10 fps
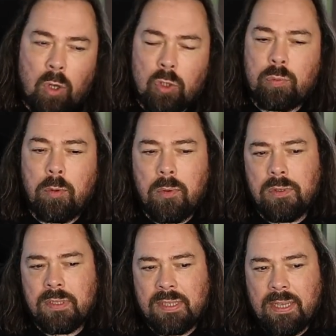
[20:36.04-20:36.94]
en ce
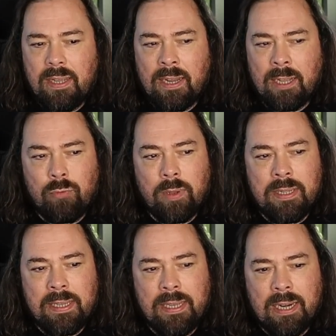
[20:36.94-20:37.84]
moment, c'est
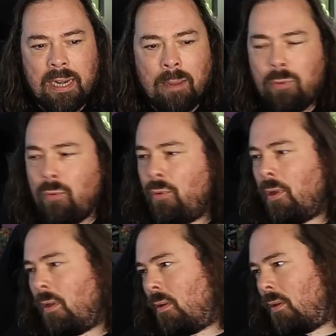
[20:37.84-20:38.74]
l'actualité la plus...
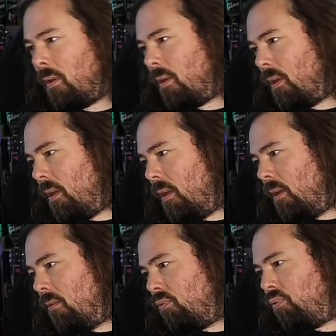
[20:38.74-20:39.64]
Euh,
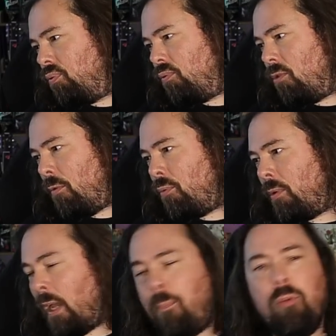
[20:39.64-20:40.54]
comment je
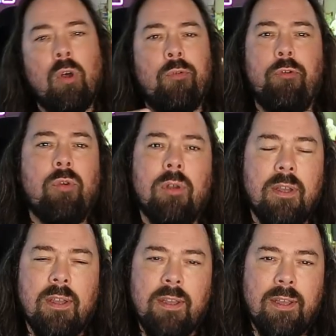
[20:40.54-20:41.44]
pourrais dire La plus en feu.
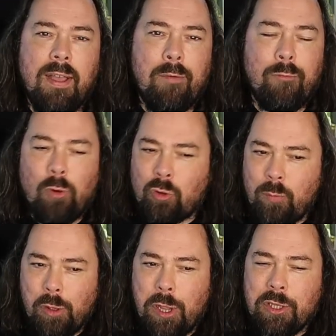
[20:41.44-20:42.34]
Franchement,